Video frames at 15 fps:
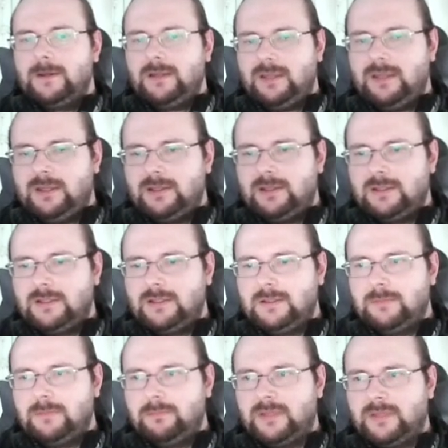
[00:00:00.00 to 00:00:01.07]
Nee,
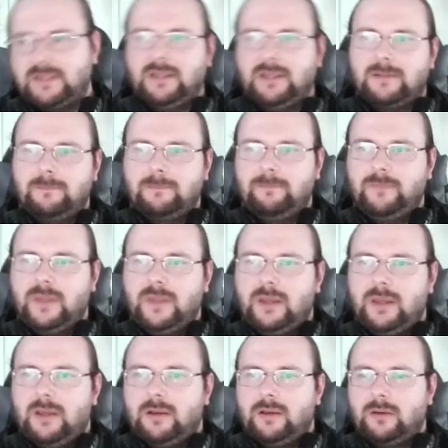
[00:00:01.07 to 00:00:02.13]
passiert.
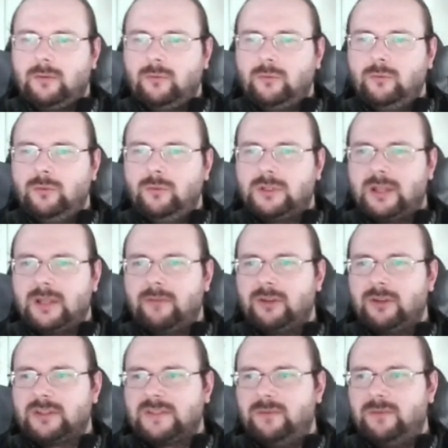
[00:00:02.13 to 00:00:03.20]
Gut, dann haben wir
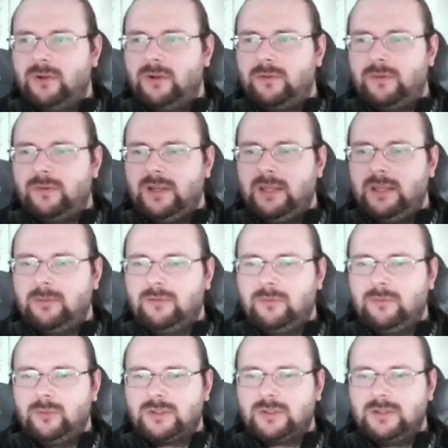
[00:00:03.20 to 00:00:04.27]
noch zwölf Leben.
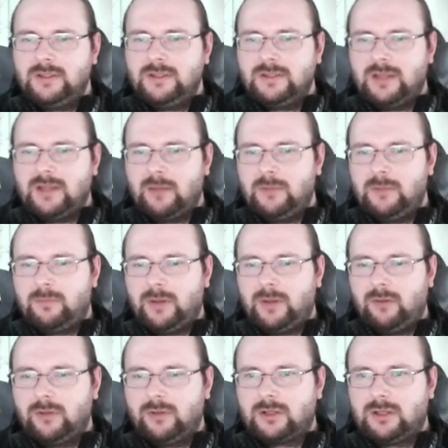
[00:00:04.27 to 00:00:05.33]
Wir müssen diese Dame mit
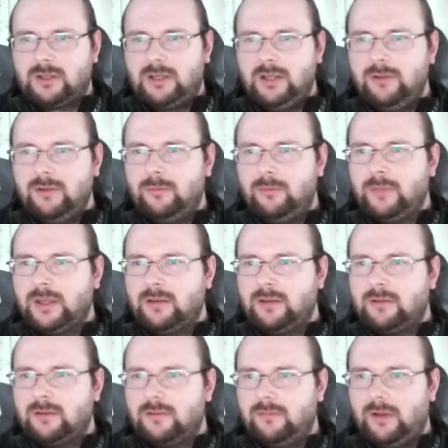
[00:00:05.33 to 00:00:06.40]
Powered Kill
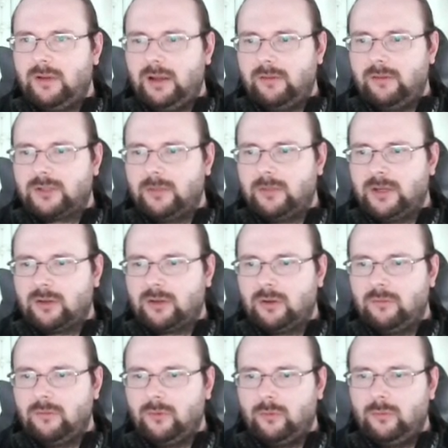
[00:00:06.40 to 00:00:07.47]
umbringen, weil elf äh, Schamane
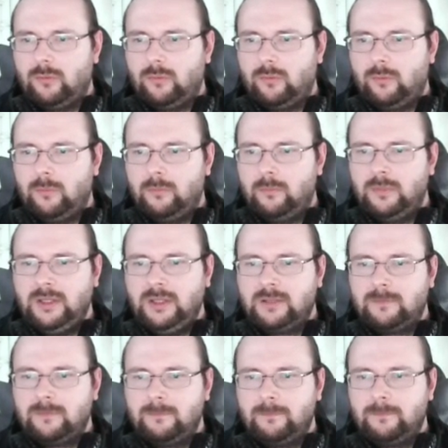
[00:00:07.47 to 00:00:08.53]
können wir
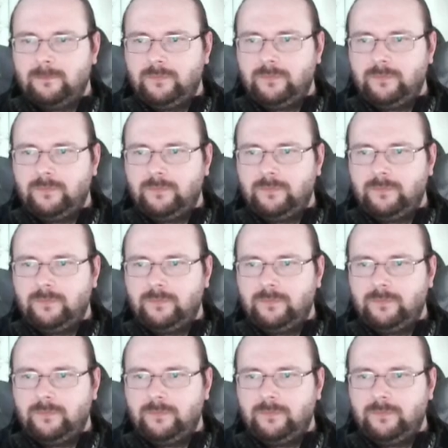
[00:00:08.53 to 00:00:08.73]
umnieten.